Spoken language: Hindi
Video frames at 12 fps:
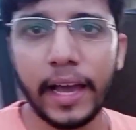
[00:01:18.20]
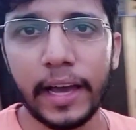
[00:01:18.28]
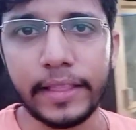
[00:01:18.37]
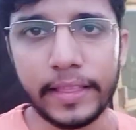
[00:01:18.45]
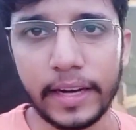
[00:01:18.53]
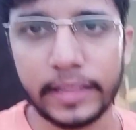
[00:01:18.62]
है
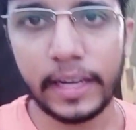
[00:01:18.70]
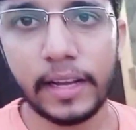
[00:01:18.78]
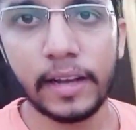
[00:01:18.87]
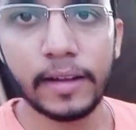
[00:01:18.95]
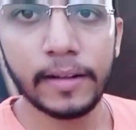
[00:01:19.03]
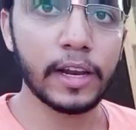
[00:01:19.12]
अंदर तक
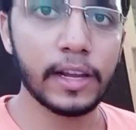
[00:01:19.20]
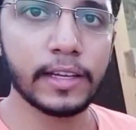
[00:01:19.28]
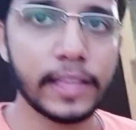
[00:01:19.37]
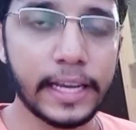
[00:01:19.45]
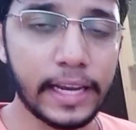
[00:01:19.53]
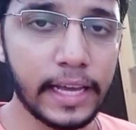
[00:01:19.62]

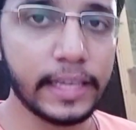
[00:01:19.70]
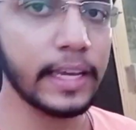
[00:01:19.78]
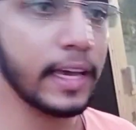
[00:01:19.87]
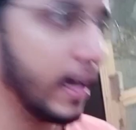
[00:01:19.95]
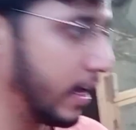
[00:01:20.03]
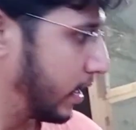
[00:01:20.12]
देखना ये
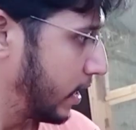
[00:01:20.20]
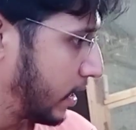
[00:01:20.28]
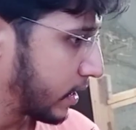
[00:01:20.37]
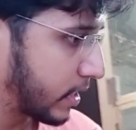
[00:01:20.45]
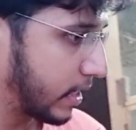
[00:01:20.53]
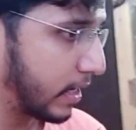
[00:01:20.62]
है
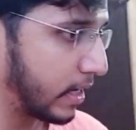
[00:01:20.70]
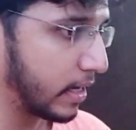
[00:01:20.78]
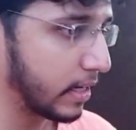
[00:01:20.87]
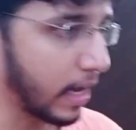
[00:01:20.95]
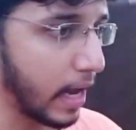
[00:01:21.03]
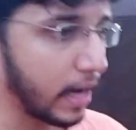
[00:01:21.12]
कि
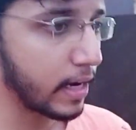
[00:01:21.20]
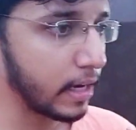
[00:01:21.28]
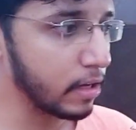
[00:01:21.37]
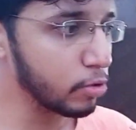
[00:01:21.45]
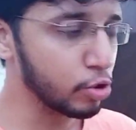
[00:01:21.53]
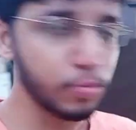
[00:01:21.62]
यहाँ
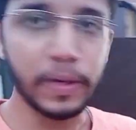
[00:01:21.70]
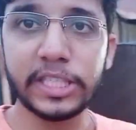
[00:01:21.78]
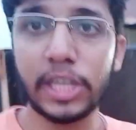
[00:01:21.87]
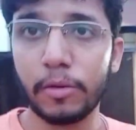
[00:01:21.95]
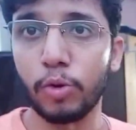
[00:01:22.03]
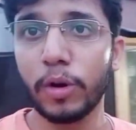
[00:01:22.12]
कहीं कुछ
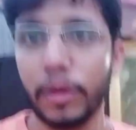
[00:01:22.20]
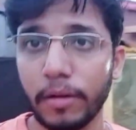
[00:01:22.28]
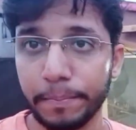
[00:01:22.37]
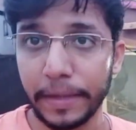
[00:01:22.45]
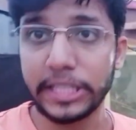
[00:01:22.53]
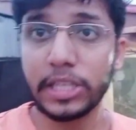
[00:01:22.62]
बच्चे हुए
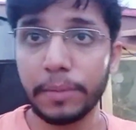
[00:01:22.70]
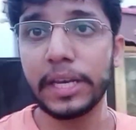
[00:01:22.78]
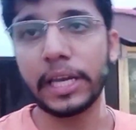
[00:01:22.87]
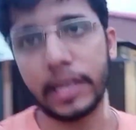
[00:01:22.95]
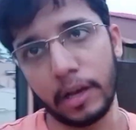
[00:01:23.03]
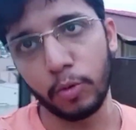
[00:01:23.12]
बच्चे भी
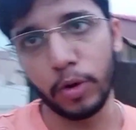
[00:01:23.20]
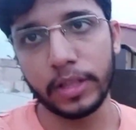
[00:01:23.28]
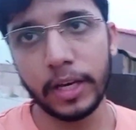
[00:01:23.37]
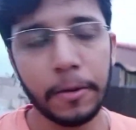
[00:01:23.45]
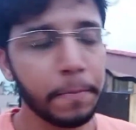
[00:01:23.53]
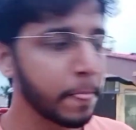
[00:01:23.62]
निकले हुए थे
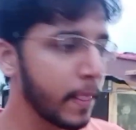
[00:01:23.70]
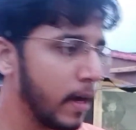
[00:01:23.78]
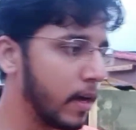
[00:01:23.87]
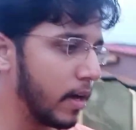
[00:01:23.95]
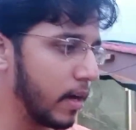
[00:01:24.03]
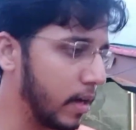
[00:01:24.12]

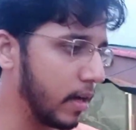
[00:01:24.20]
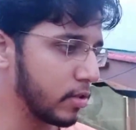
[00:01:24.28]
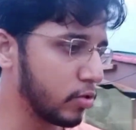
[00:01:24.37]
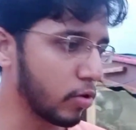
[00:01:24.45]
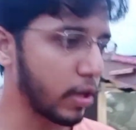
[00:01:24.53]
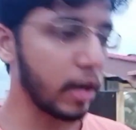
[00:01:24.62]

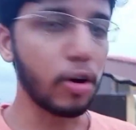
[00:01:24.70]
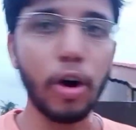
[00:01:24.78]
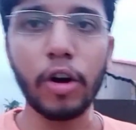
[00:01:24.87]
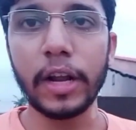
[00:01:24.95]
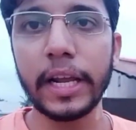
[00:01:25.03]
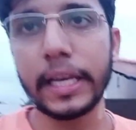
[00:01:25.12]
जो कि
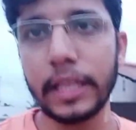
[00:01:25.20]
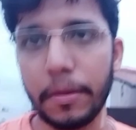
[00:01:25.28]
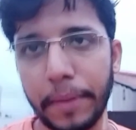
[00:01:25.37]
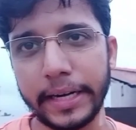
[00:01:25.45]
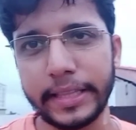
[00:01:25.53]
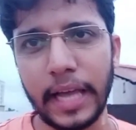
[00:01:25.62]
कॉर्नर के अंदर बैठते